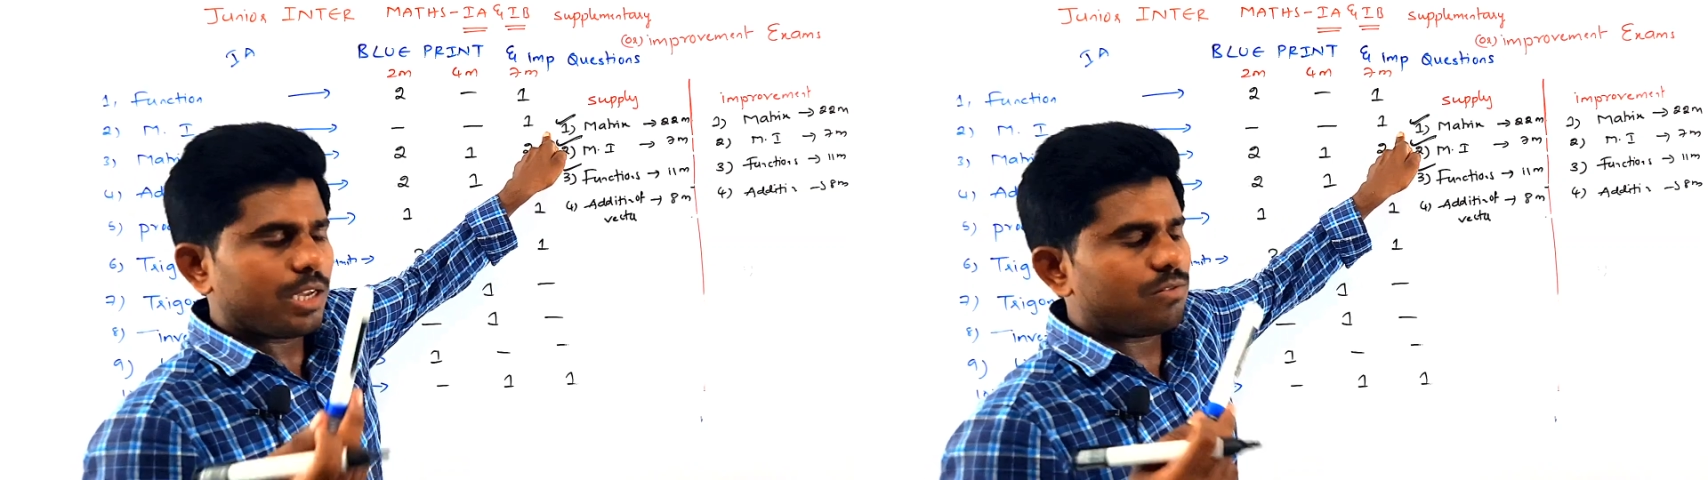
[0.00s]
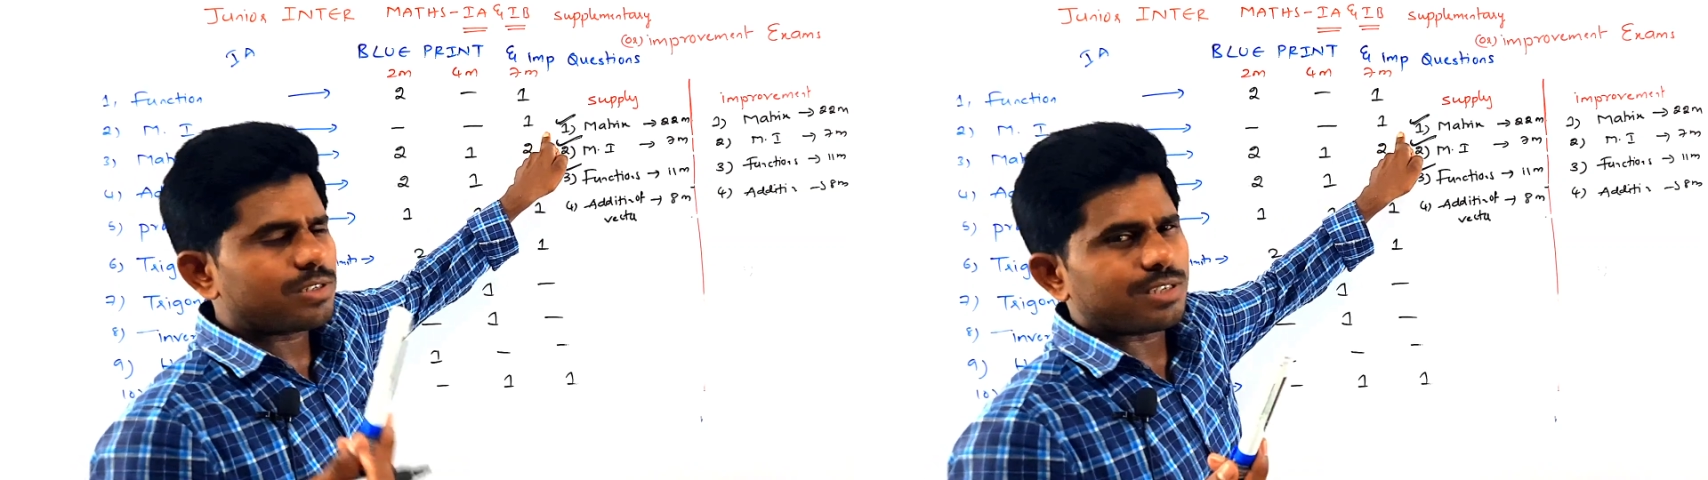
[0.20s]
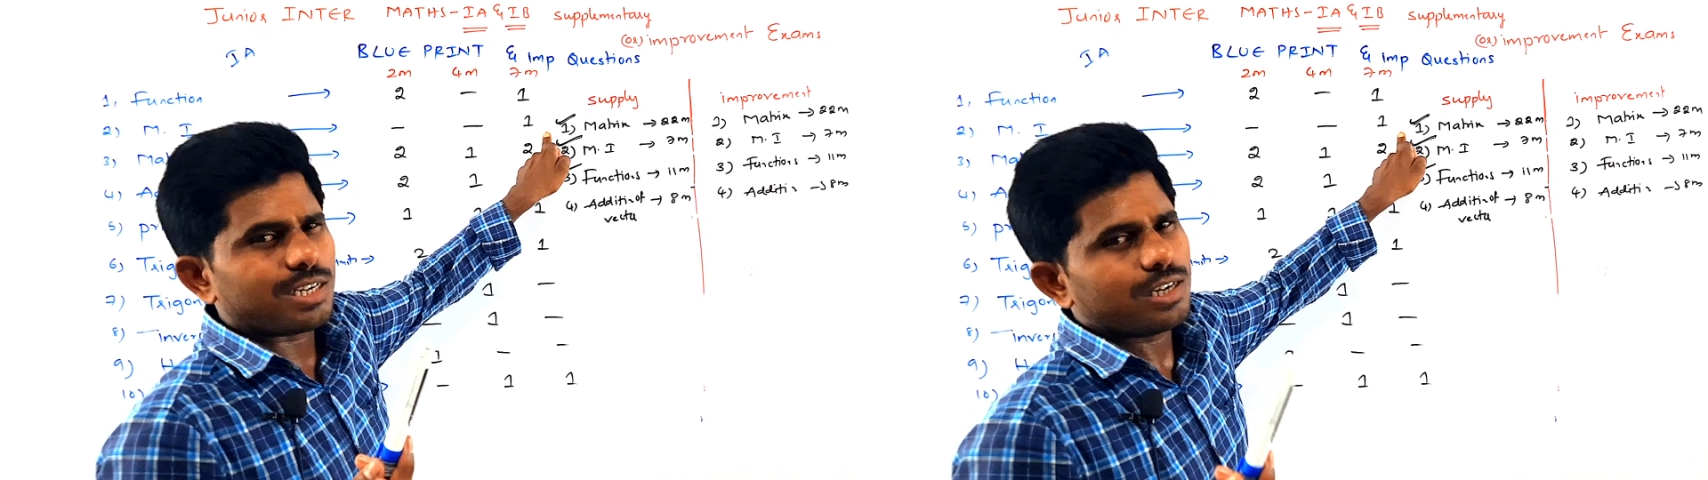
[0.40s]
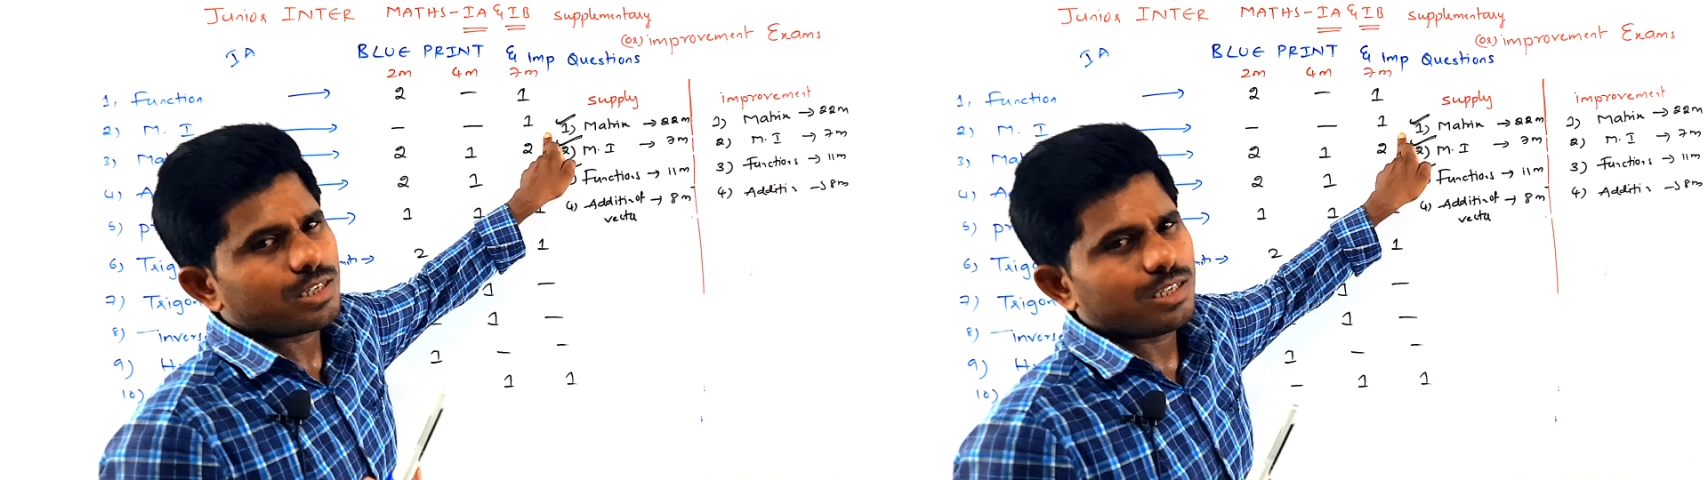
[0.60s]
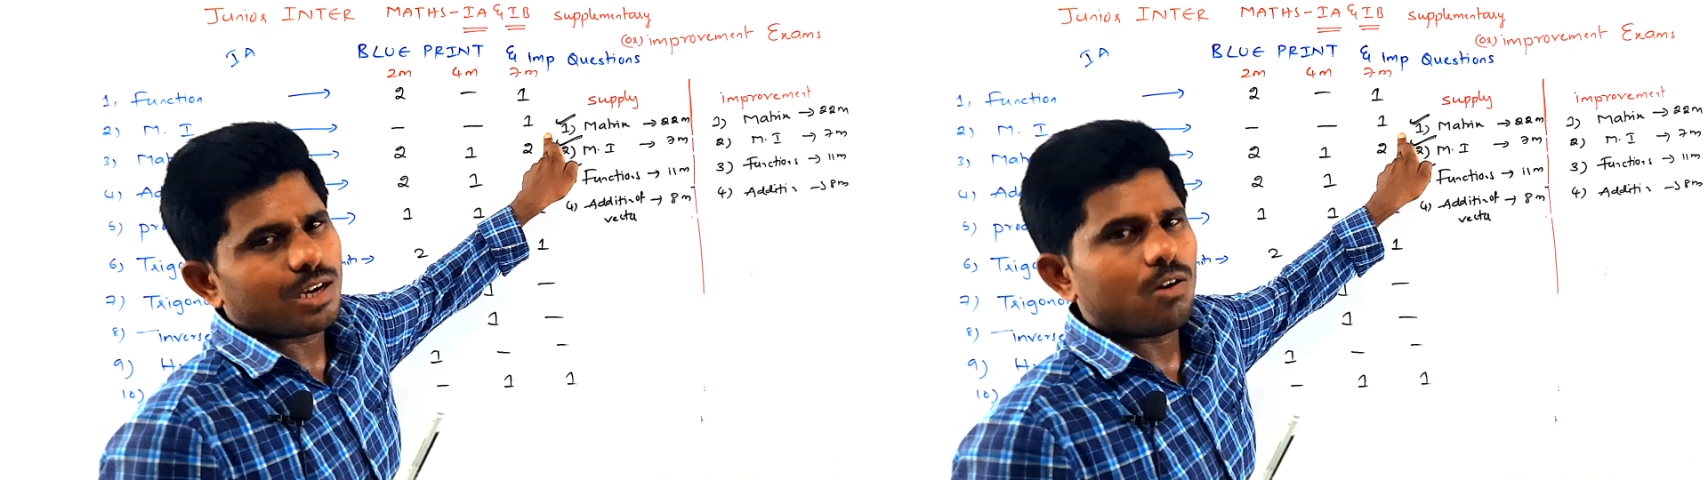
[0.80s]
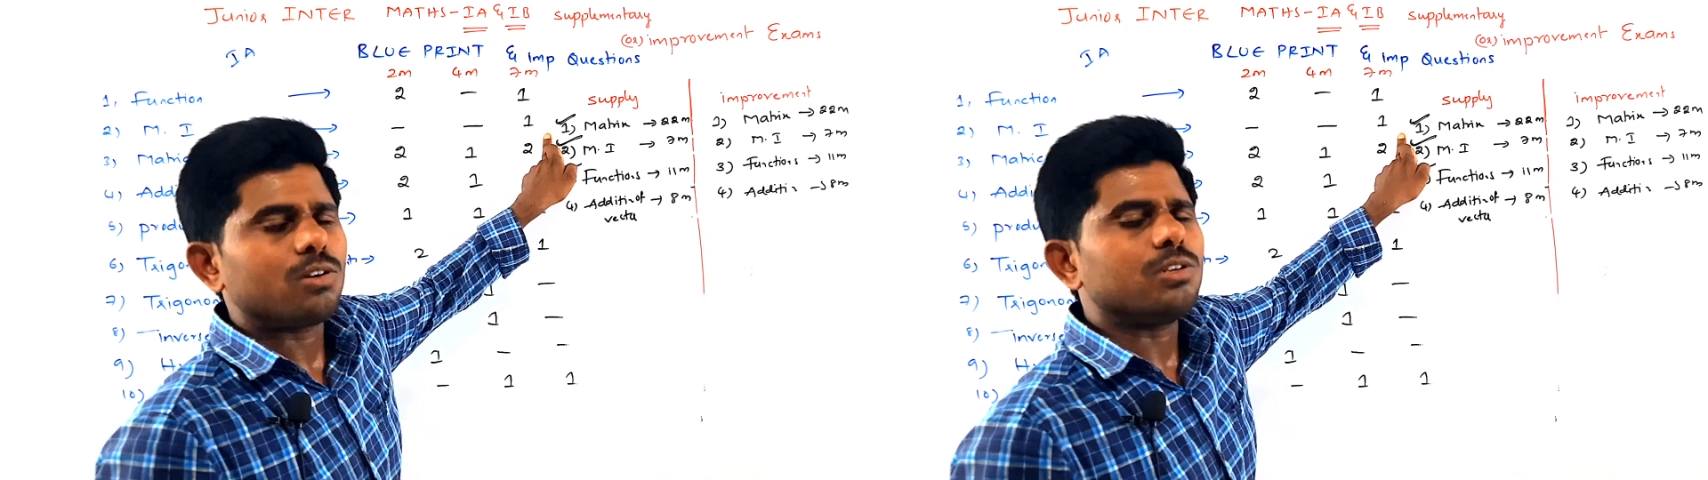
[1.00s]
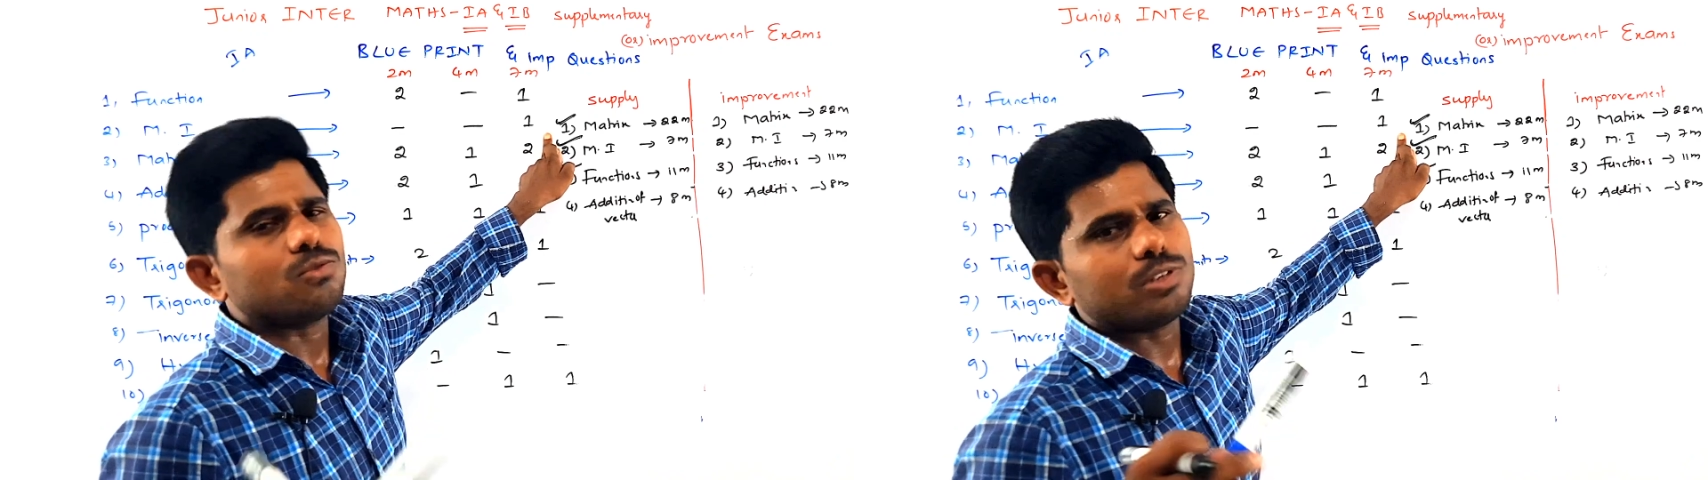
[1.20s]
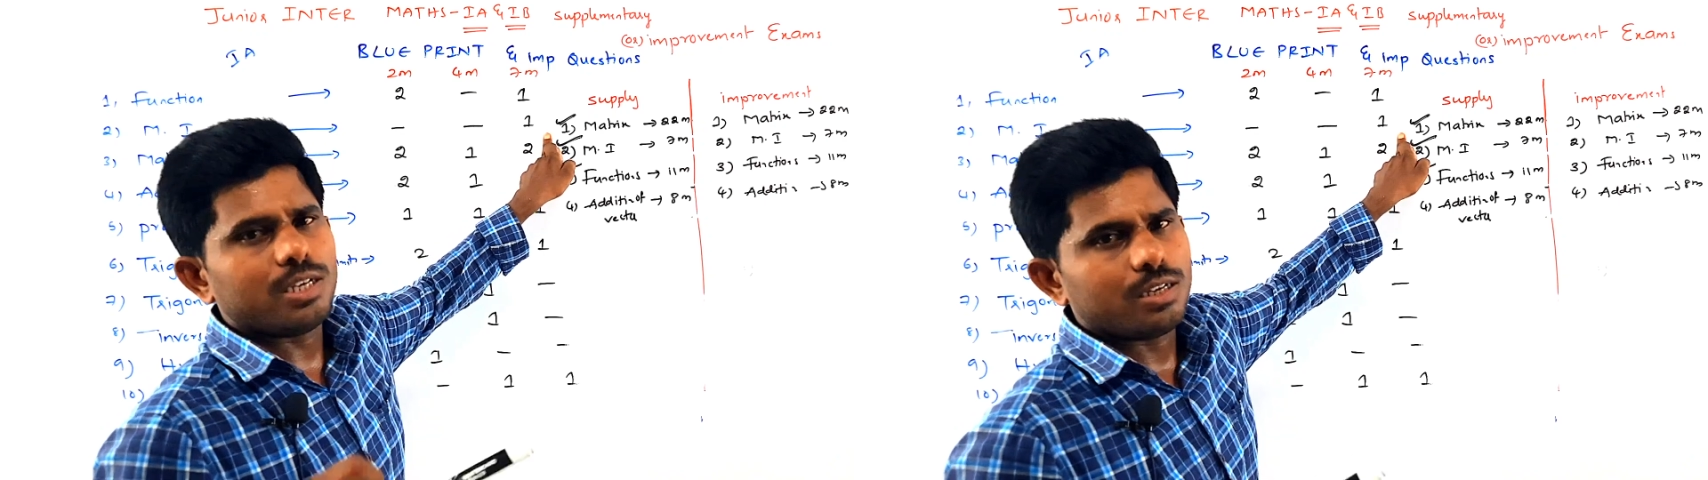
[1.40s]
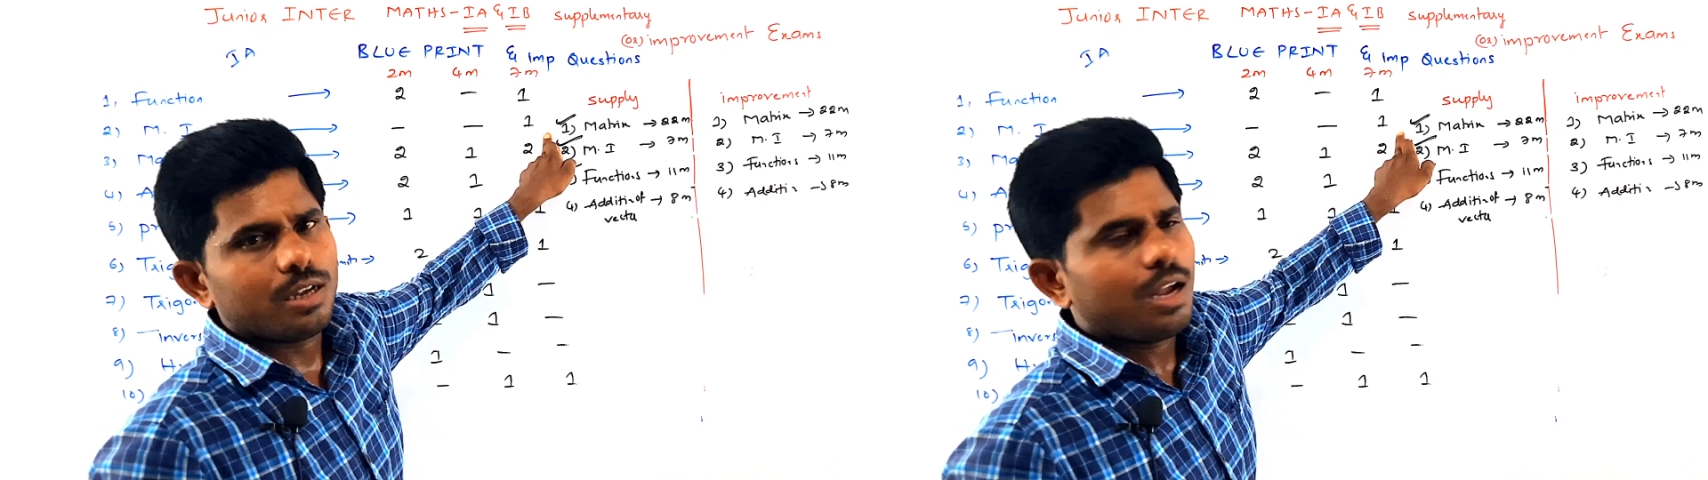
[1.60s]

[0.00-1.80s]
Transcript: యూనివర్స్ సరిగ్గా అర్థం కావట్లేదు వదిలే